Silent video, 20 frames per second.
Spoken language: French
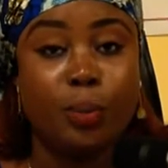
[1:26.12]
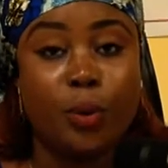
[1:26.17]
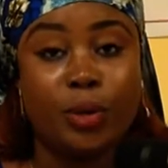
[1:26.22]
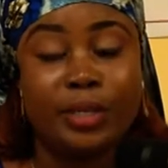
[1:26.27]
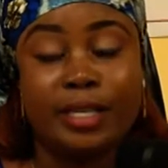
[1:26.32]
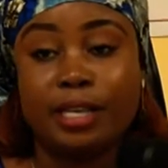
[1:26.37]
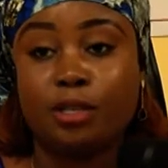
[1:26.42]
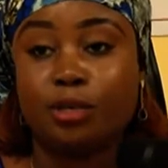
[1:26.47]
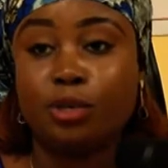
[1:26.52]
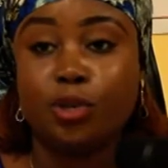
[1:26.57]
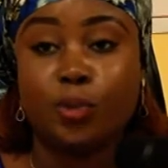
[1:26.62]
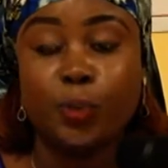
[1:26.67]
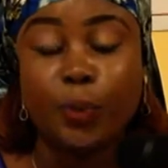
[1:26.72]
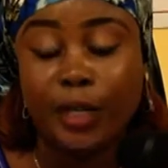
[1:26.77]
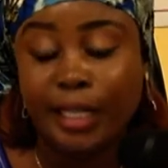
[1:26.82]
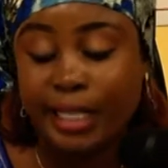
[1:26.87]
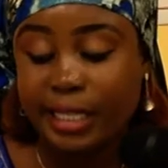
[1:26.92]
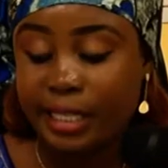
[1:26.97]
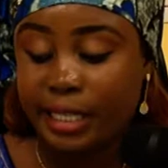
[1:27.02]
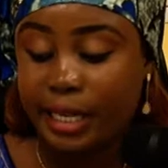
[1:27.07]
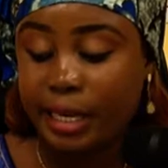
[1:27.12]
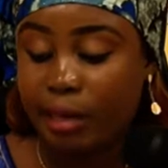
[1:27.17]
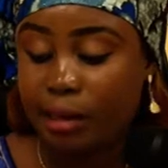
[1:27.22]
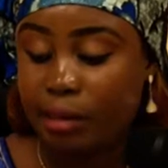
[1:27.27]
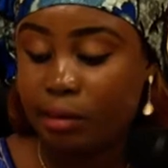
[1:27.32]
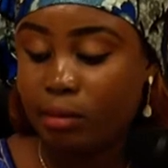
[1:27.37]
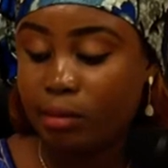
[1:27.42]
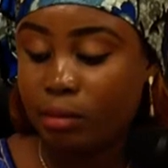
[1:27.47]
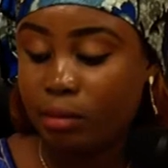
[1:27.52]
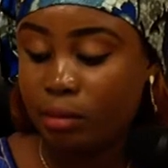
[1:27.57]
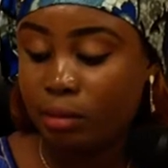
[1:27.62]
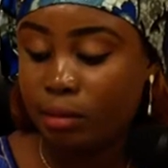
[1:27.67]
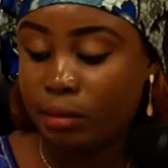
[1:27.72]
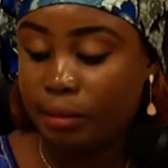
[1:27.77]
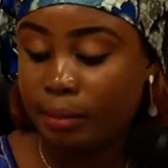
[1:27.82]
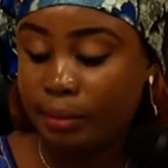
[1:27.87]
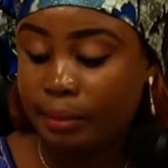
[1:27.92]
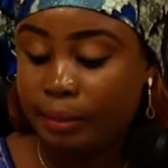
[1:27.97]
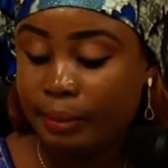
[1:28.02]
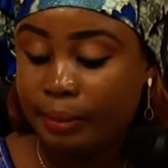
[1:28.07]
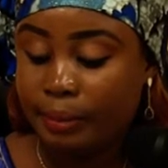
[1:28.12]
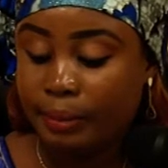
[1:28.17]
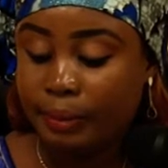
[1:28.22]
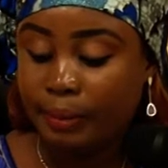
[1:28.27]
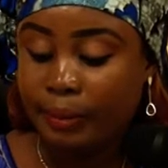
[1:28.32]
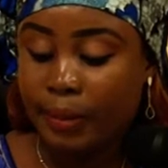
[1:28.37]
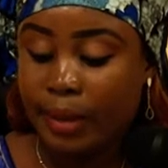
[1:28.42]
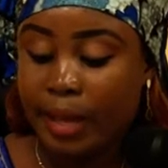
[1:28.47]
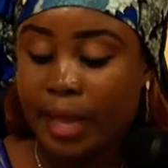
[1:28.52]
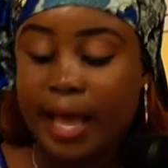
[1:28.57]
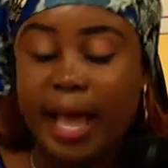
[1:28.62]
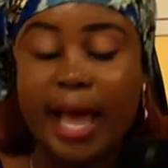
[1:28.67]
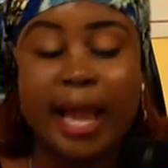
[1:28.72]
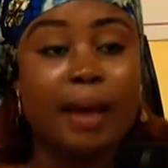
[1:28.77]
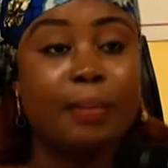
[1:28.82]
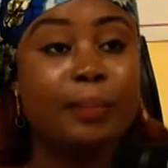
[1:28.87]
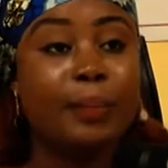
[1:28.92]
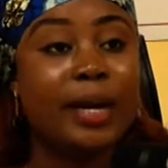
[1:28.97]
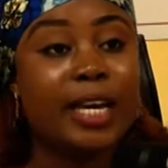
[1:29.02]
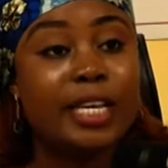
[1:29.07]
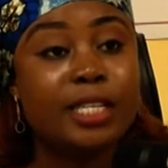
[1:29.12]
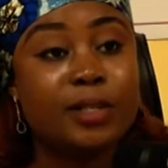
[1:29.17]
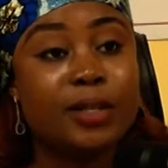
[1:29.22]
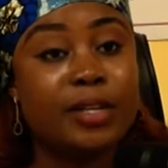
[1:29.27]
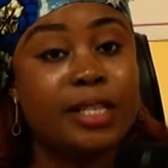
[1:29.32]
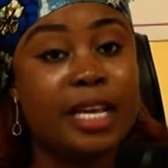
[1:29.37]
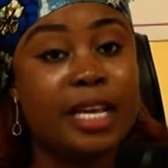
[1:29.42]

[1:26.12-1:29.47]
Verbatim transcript: au processus politique et à la prise de